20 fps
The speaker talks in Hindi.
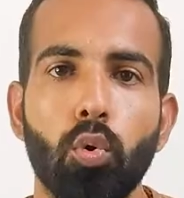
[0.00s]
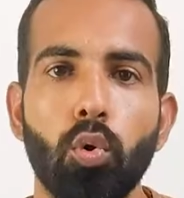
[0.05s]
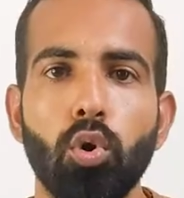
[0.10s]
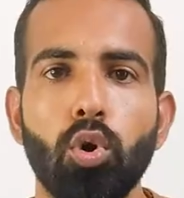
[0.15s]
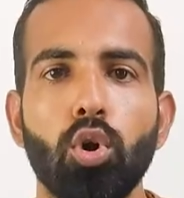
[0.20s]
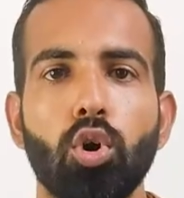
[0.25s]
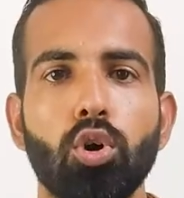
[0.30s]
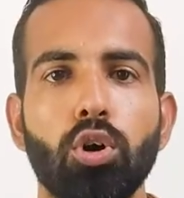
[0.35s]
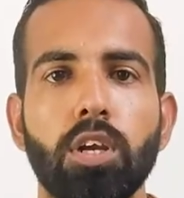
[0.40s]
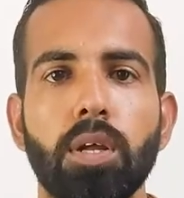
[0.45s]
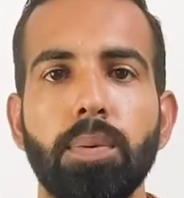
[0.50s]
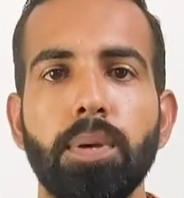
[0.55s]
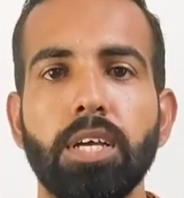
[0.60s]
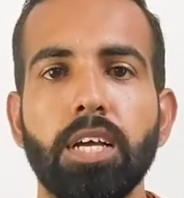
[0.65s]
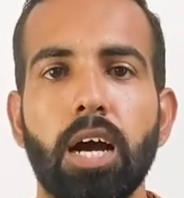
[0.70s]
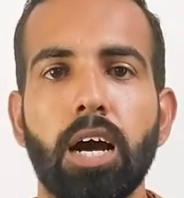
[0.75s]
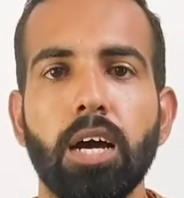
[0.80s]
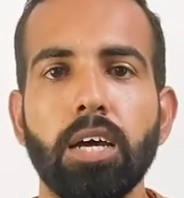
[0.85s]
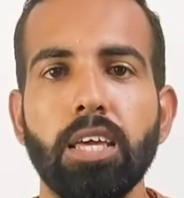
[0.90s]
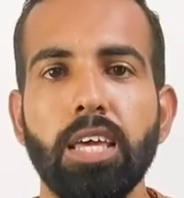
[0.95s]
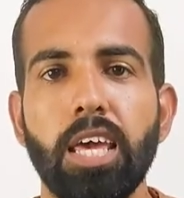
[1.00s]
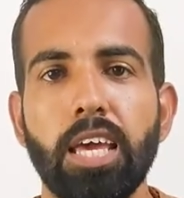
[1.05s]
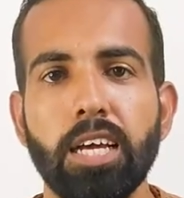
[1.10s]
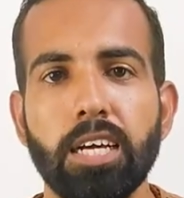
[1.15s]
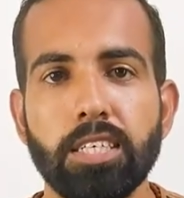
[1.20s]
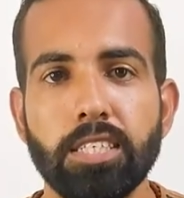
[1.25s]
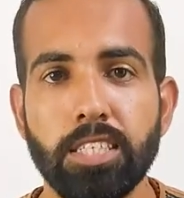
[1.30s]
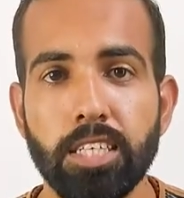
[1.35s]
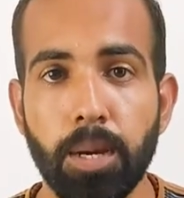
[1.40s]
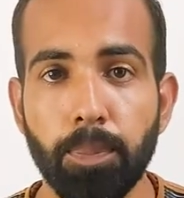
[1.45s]
उन लोगों ने भी कहा कि एक
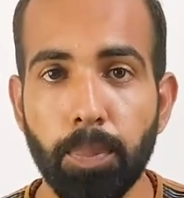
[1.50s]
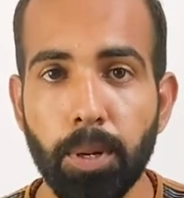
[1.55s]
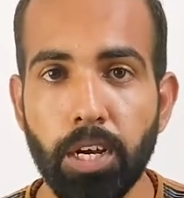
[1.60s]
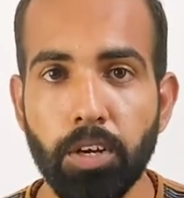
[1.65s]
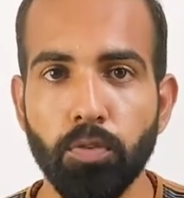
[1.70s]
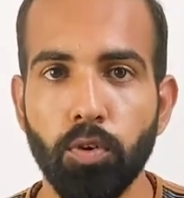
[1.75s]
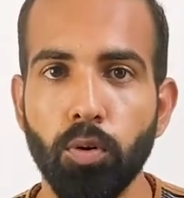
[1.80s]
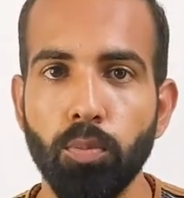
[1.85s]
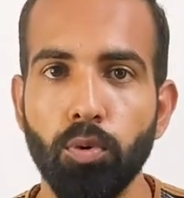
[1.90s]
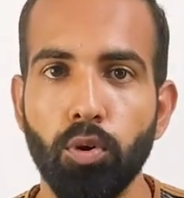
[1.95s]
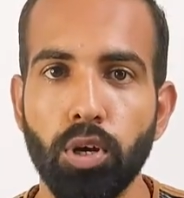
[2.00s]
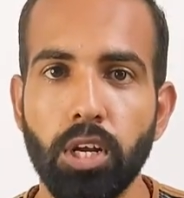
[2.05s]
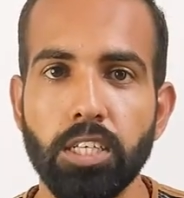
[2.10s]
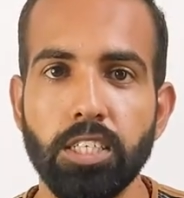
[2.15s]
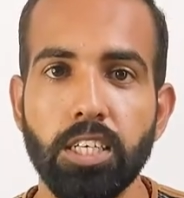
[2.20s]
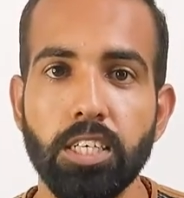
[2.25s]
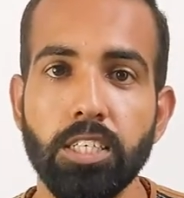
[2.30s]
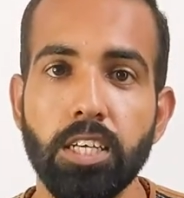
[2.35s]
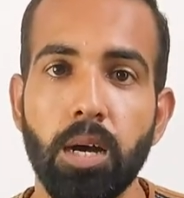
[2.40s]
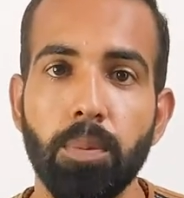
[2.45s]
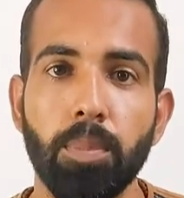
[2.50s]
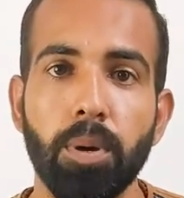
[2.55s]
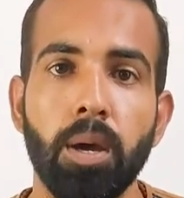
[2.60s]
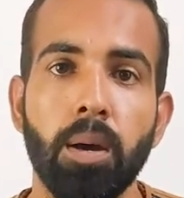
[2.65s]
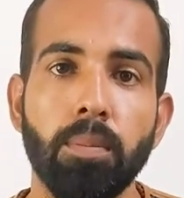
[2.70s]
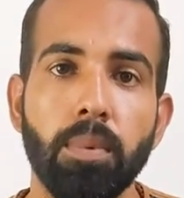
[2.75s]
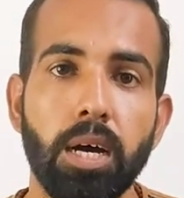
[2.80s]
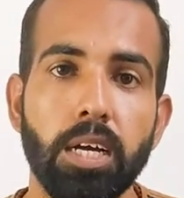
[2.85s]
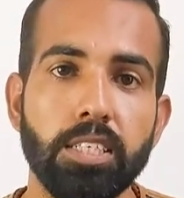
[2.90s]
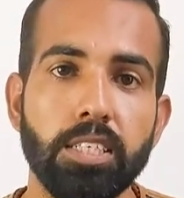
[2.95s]
अच्छा प्लेटफॉर्म होना चाहिए जहाँ पे हम